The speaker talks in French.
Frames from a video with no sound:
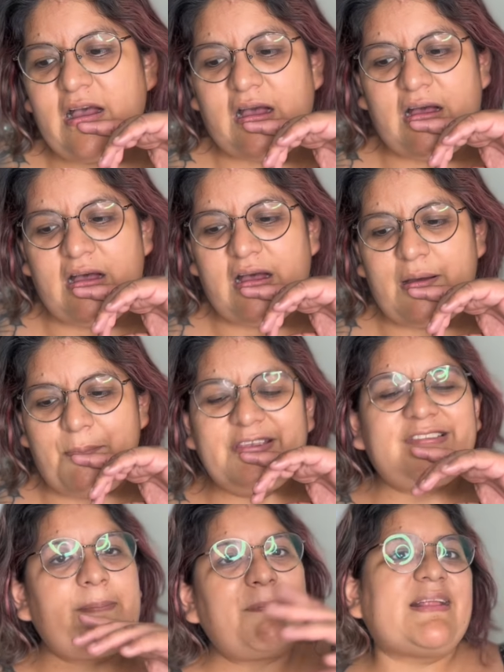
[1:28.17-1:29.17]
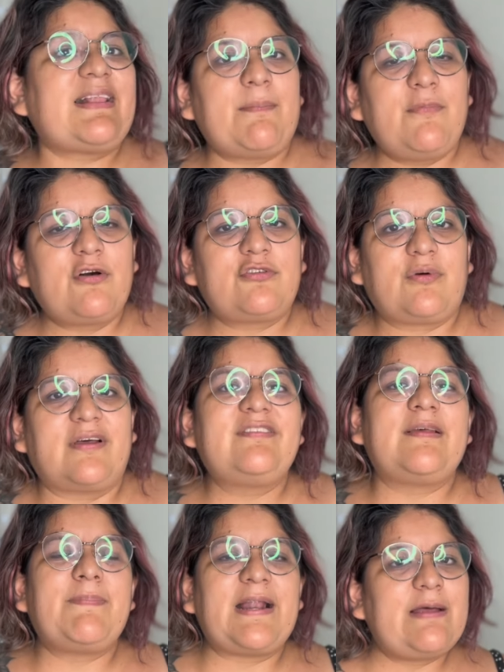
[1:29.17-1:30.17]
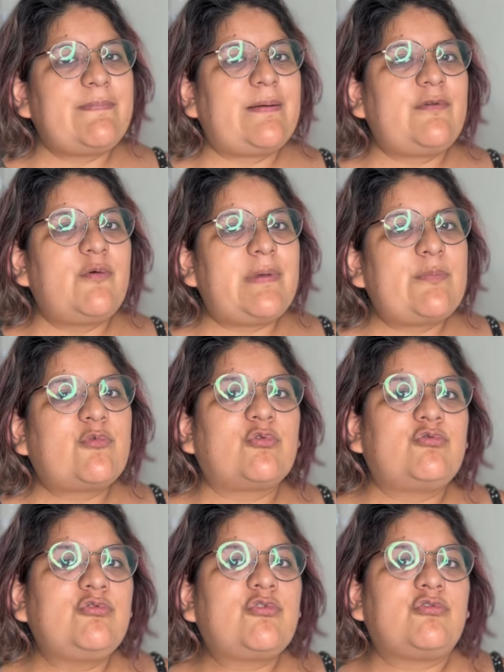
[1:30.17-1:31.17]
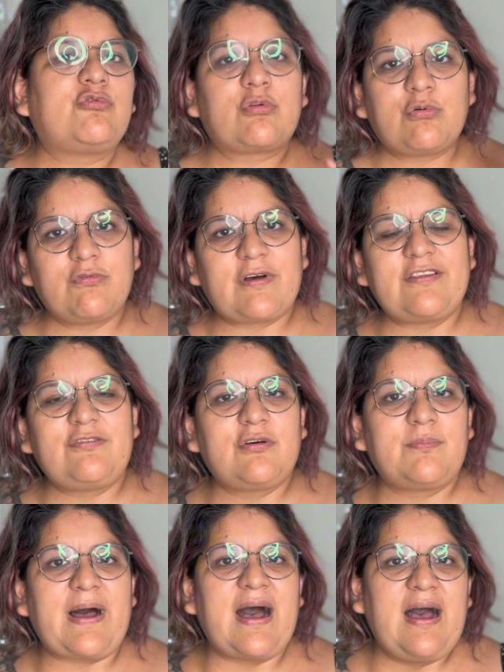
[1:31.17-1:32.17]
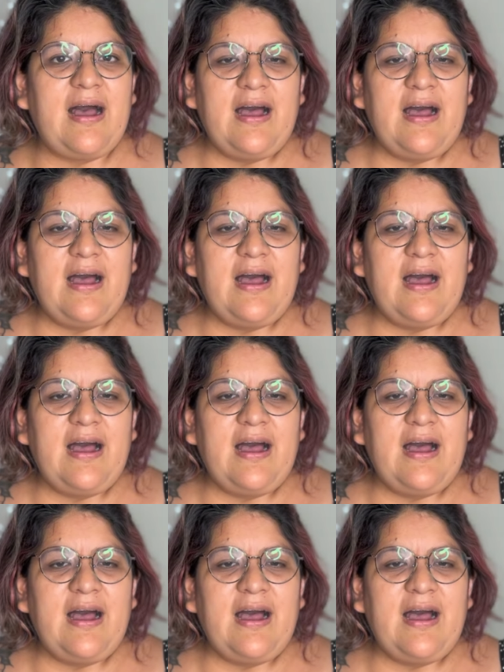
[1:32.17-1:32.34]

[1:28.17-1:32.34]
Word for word: Euh, mais c'est pas de la mode quoi, c'est pas les mêmes, le même contenu que tu retrouveras sur ma